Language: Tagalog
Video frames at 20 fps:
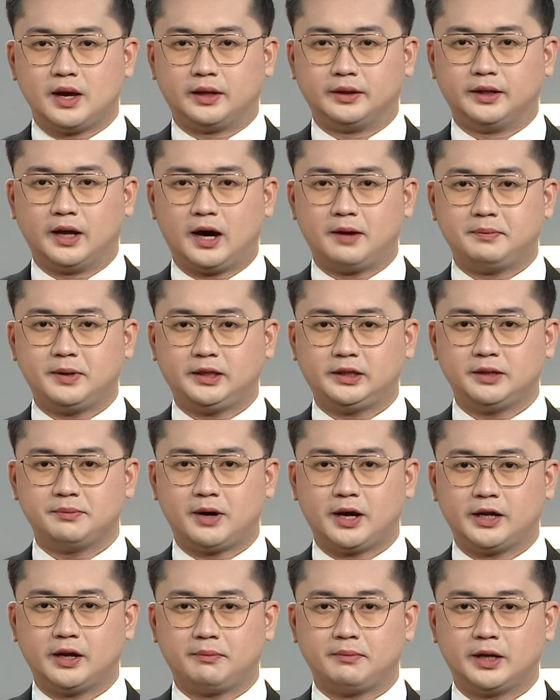
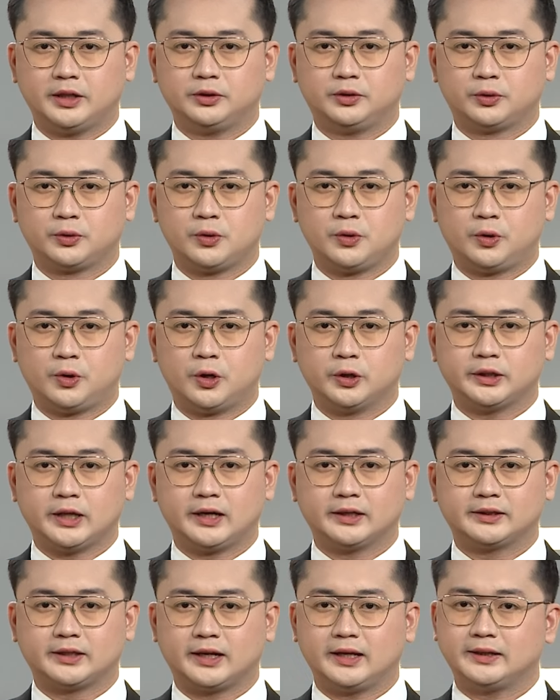Nabiktima ng mandurukot
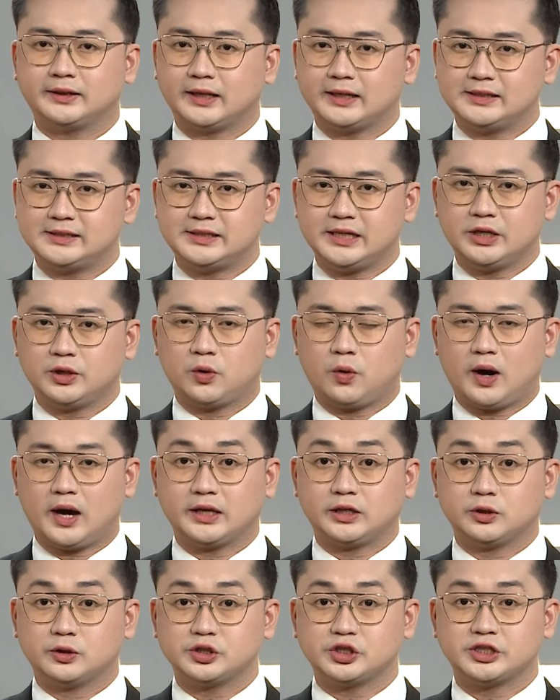ang 35
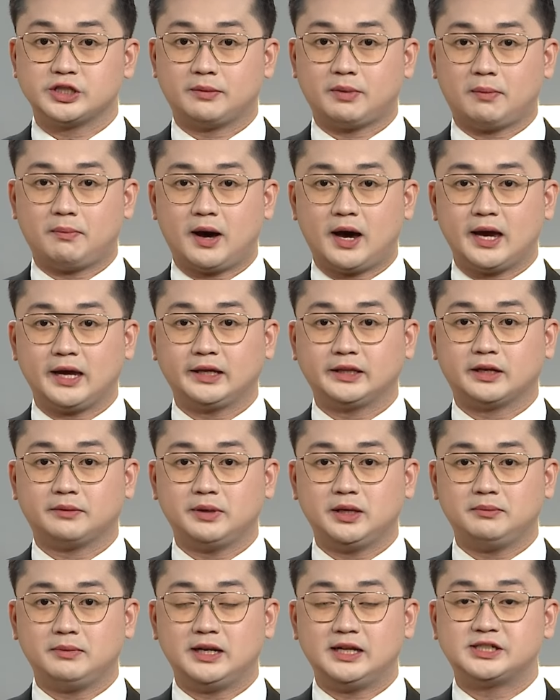anyos na babaeng
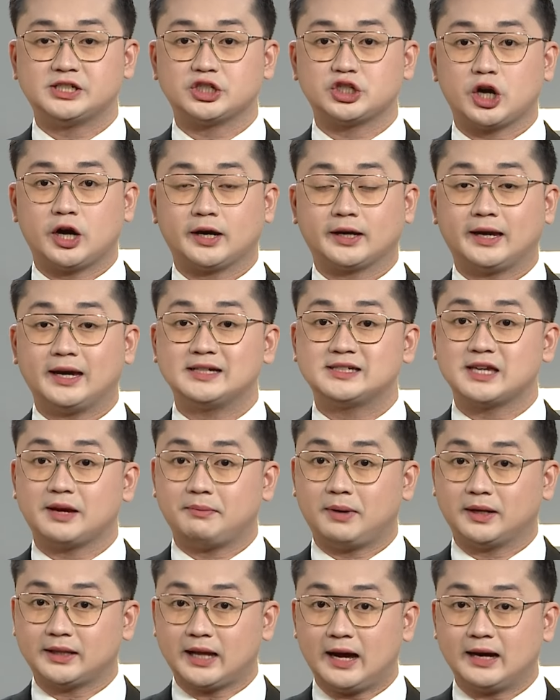namimili sa Tiangge sa
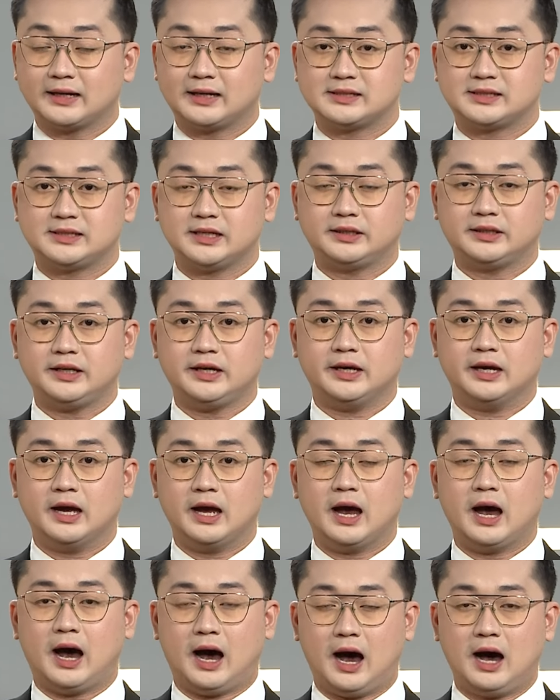Batangas City.
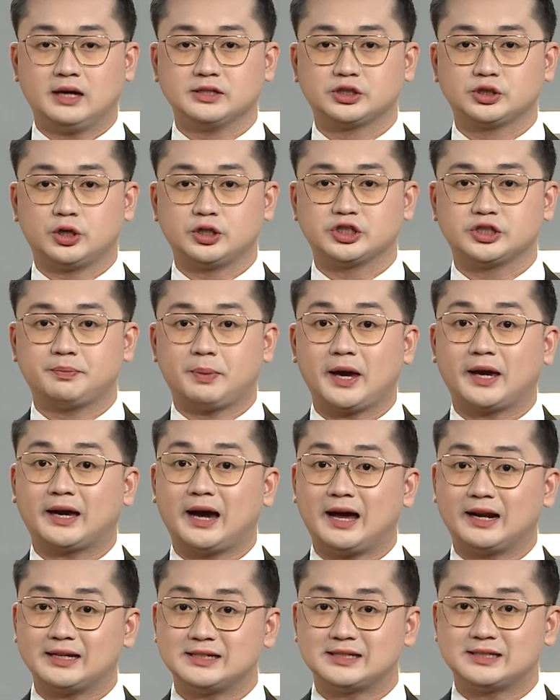Ang sospek
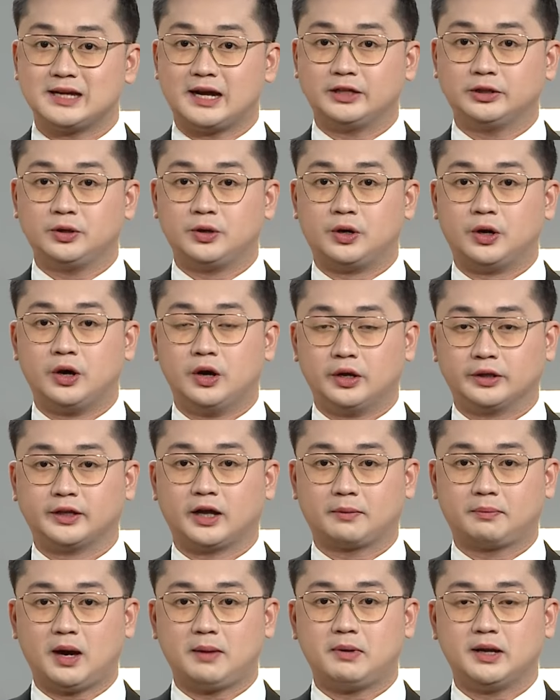arestado.
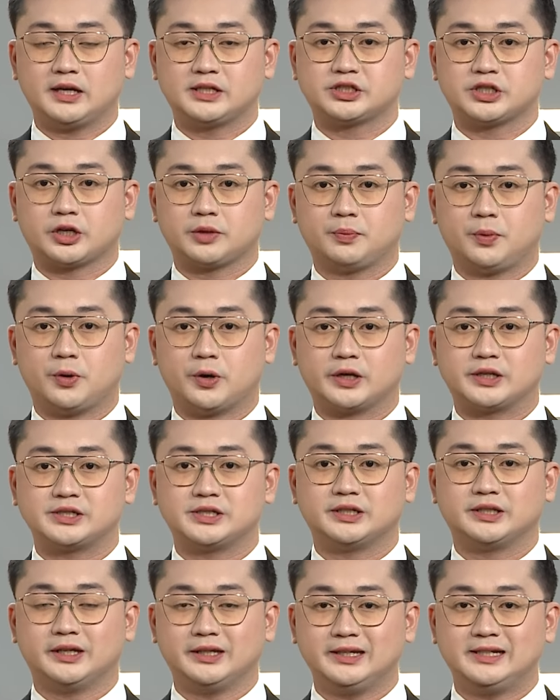Nagbabalik sa report
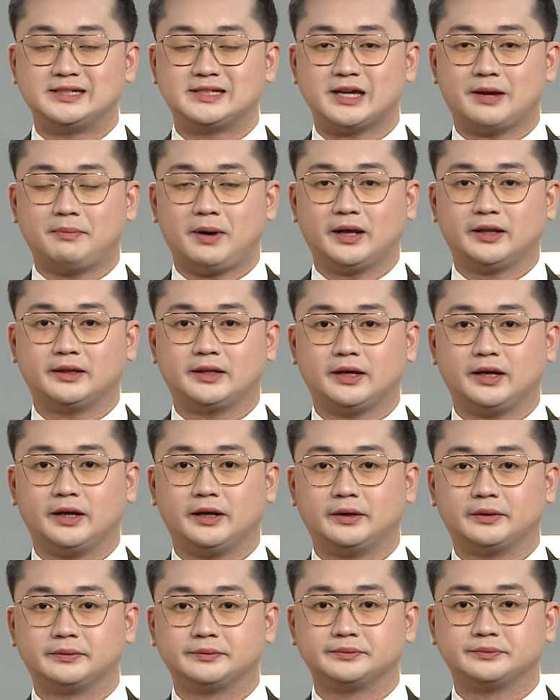si Denise Abante.